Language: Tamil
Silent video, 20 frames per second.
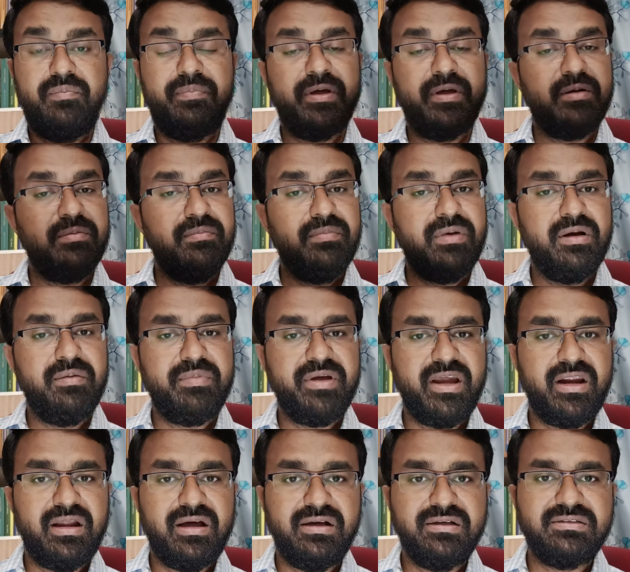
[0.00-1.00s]

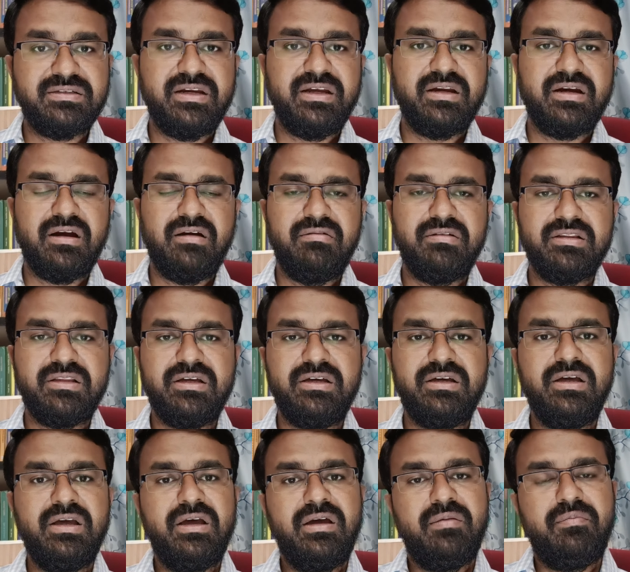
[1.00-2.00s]
பெரும்பான்மையான ஆசிரியர்கள் வந்து
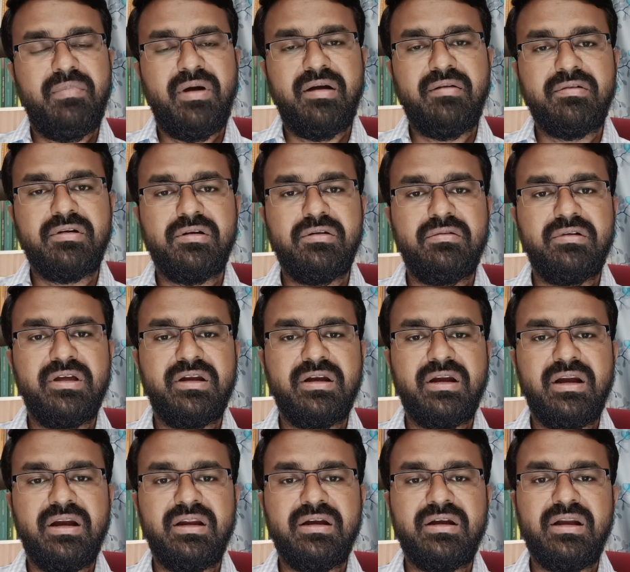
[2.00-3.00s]
மாணவர்களுடைய
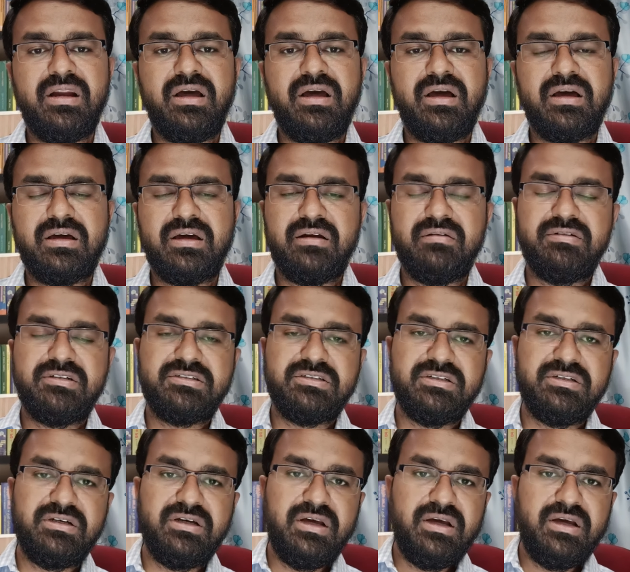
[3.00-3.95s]
நலனில் அக்கறை வச்சு